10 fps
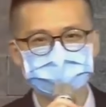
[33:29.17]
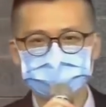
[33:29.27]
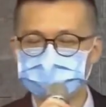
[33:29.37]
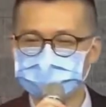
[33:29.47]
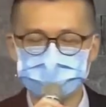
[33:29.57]

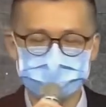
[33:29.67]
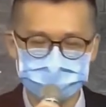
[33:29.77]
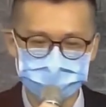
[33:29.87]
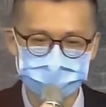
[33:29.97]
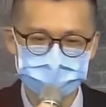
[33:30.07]
有应该
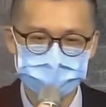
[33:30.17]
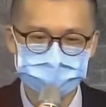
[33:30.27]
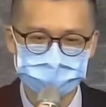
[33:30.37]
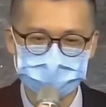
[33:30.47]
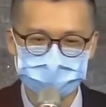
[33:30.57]
说
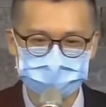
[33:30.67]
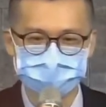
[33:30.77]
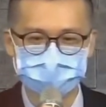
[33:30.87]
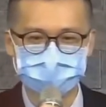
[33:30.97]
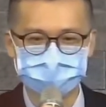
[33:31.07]
没有什
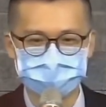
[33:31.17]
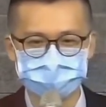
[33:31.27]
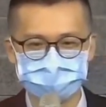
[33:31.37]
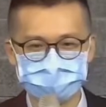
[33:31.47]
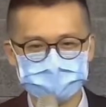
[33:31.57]
么好
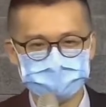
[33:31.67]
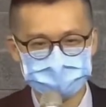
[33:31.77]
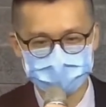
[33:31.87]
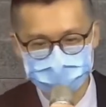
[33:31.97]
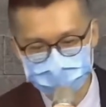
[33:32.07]
去
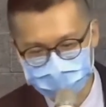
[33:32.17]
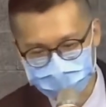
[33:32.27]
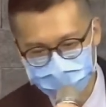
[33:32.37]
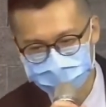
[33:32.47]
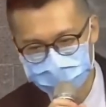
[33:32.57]
找一个
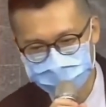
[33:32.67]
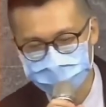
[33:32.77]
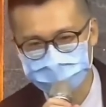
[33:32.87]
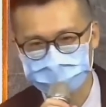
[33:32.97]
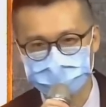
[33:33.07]
弯弯
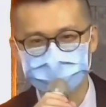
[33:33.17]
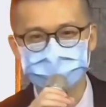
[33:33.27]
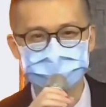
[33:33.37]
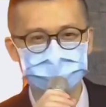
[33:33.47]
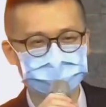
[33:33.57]
曲曲的
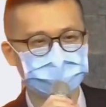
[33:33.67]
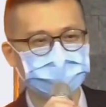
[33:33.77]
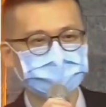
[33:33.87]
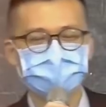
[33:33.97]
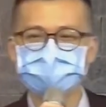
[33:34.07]
路去
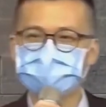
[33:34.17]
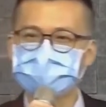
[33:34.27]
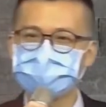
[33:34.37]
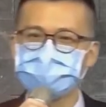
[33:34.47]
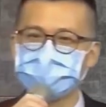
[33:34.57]
说：我这
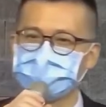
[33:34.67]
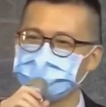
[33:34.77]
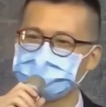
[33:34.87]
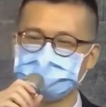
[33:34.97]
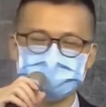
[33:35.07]
样做好
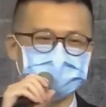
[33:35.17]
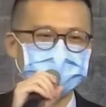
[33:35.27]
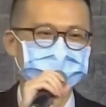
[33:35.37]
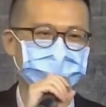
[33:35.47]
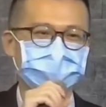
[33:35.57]
像也是
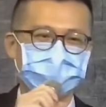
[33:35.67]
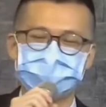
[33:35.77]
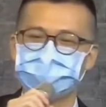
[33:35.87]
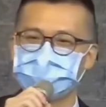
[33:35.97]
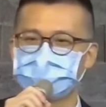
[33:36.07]
爱神爱
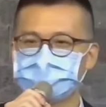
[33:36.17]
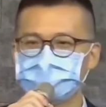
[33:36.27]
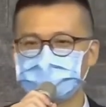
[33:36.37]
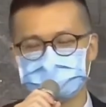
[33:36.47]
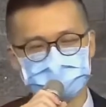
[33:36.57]
人吧？
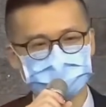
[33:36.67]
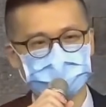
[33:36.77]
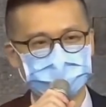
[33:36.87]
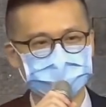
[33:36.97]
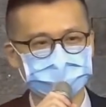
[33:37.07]
好像很
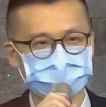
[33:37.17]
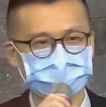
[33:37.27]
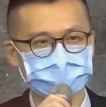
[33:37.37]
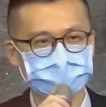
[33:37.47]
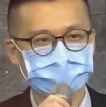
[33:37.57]
难的，对不对？
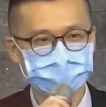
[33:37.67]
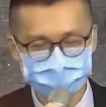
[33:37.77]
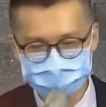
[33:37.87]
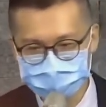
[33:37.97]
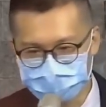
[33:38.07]

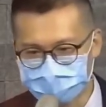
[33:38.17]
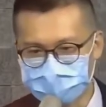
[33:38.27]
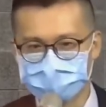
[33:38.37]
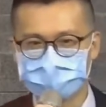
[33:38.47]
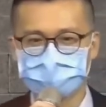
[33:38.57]
目标
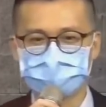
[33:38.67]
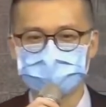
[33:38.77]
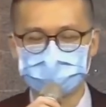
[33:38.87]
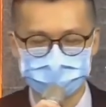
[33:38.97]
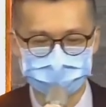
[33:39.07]
放的远
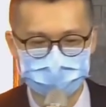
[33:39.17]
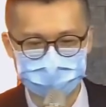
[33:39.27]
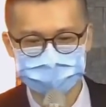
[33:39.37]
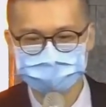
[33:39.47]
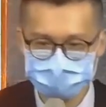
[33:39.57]
很大，
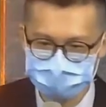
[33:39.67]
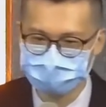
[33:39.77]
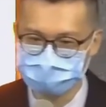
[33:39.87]
跟